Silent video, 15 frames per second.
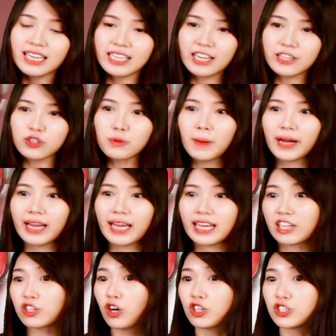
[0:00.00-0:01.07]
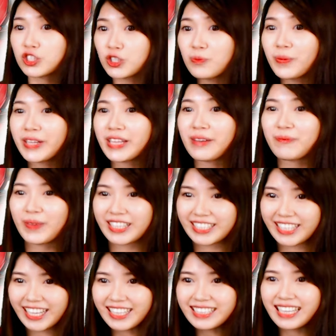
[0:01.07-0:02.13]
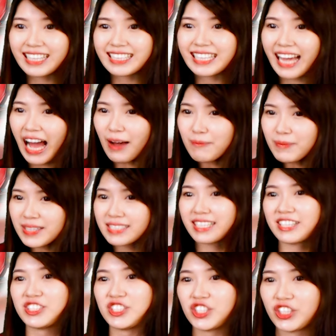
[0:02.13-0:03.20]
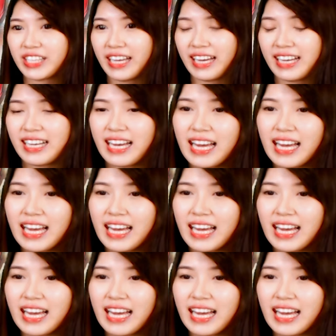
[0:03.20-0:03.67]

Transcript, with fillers: yaitu pakaikan kostum pada pinktail dan diambil screenshotnya.